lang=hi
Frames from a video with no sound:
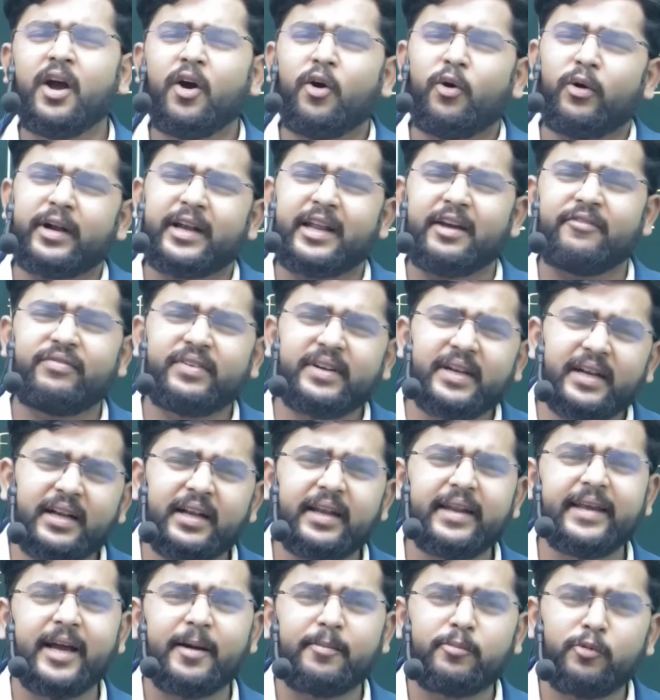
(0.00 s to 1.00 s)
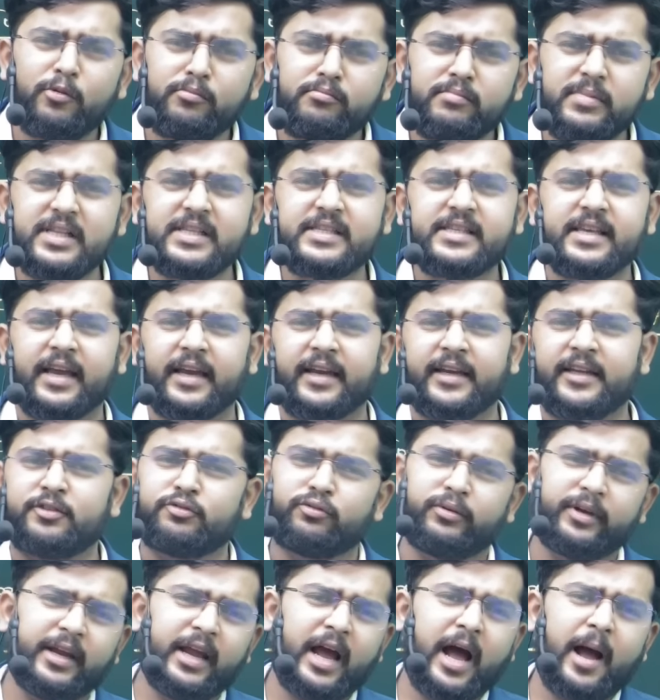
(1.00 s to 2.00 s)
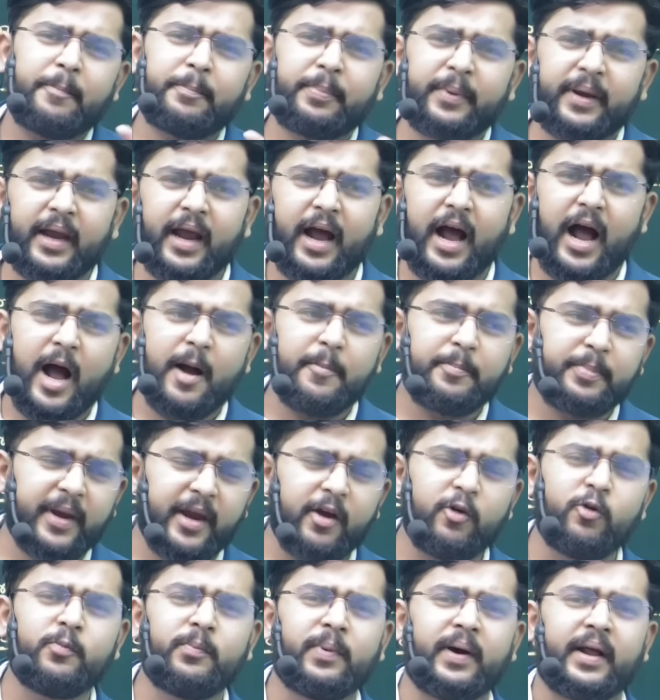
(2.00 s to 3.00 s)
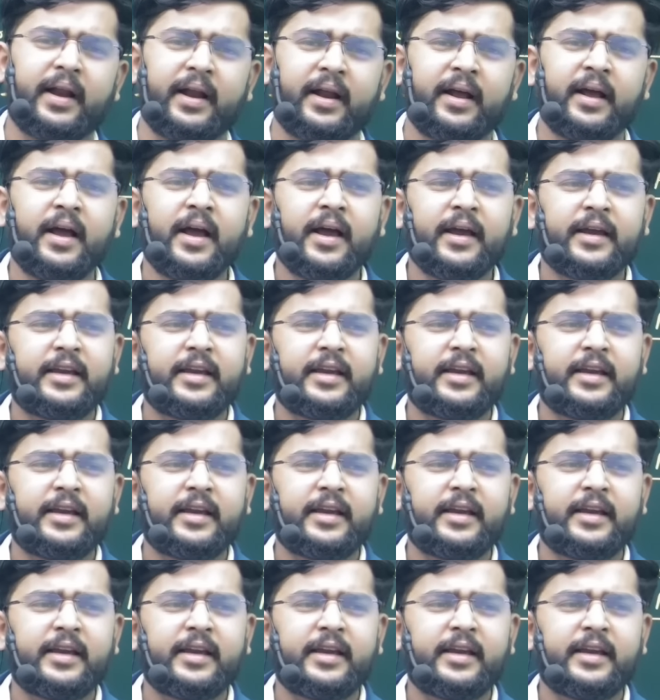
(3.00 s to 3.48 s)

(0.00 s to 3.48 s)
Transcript: वो डेफिनेटली आपको मिल जाएगी तो ये आपके आपके ऊपर है कि